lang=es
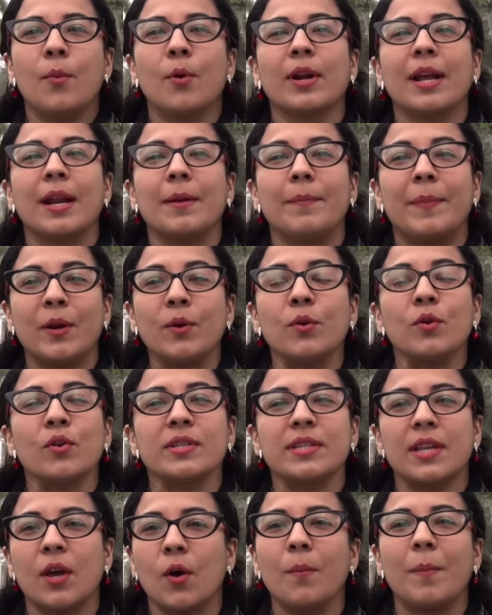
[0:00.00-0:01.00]
Porque el Perú no
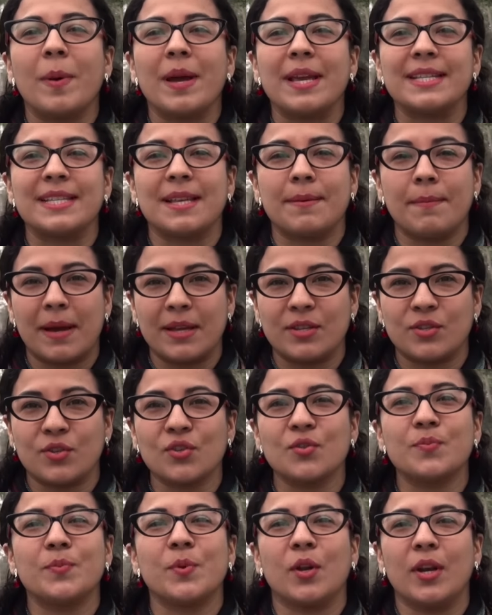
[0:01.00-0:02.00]
sea un país de
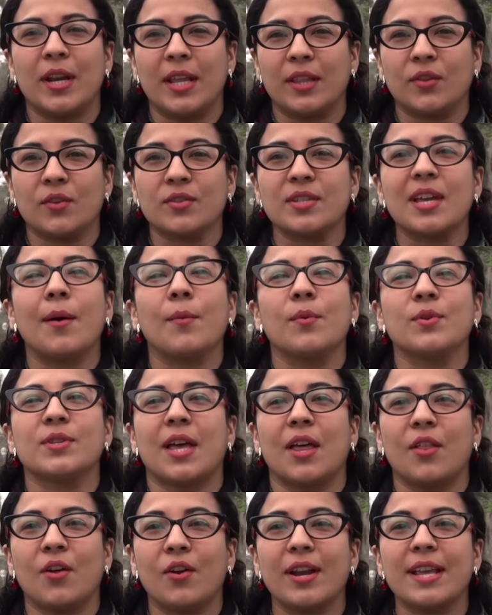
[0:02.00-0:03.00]
machos violentos,
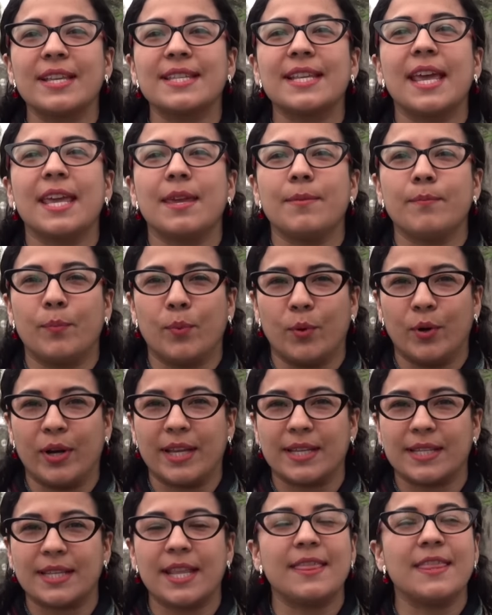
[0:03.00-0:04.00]
abusadores e
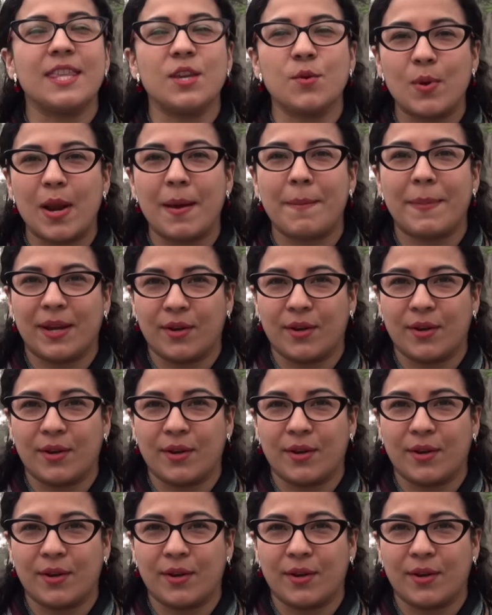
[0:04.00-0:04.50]
impunes, ni una